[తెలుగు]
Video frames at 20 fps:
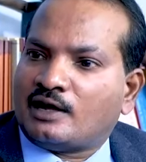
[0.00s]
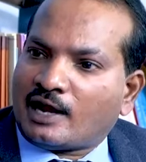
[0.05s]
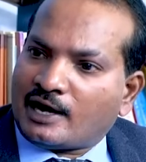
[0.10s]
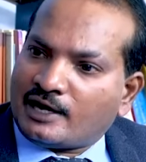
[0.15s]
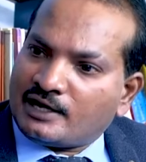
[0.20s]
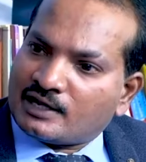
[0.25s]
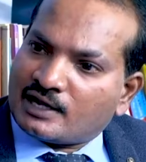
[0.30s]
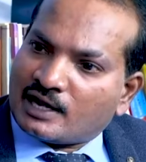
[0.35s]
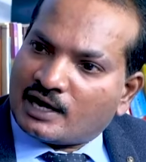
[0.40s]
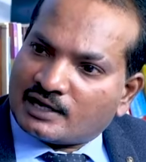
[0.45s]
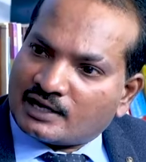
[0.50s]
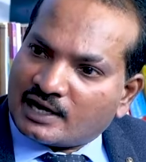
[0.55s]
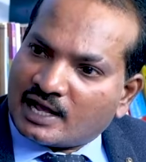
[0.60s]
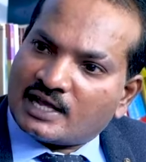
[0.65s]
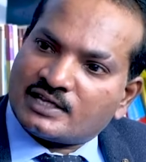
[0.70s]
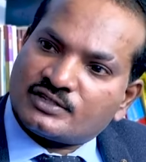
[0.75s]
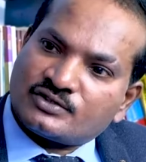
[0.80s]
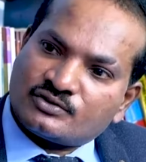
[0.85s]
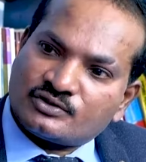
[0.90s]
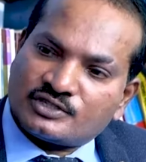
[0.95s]
ఆయనకి ఆ
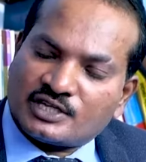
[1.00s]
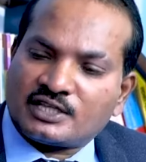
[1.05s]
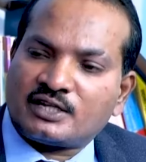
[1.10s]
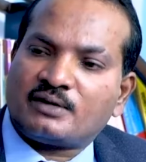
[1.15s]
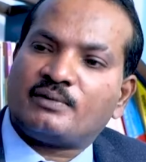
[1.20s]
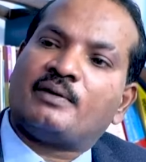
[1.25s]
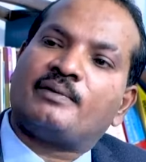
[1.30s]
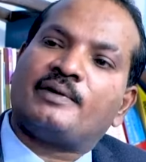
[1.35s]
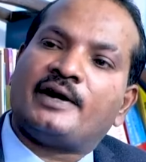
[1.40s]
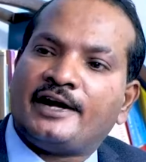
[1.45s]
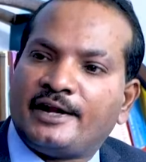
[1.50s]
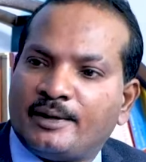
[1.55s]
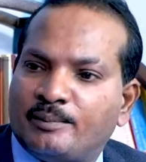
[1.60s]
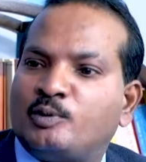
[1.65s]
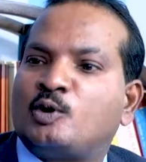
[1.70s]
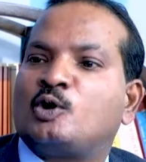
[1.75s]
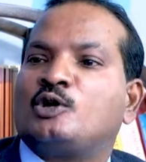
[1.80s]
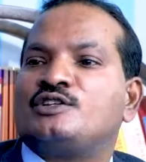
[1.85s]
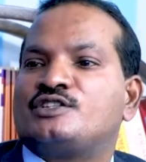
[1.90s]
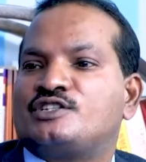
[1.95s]
టాస్క్ చంద్రబాబు నాయుడు
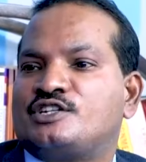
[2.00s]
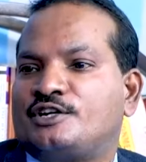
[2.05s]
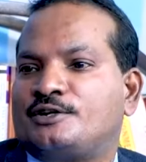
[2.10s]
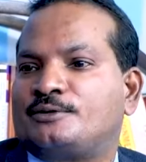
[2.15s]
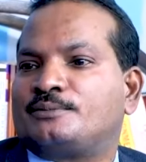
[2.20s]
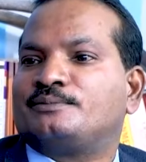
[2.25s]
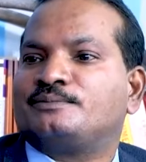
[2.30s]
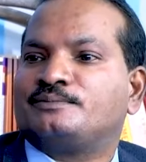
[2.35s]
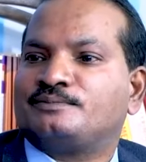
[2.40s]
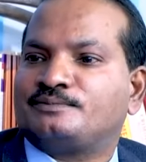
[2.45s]
ఎప్పుడో ఇచ్చాడు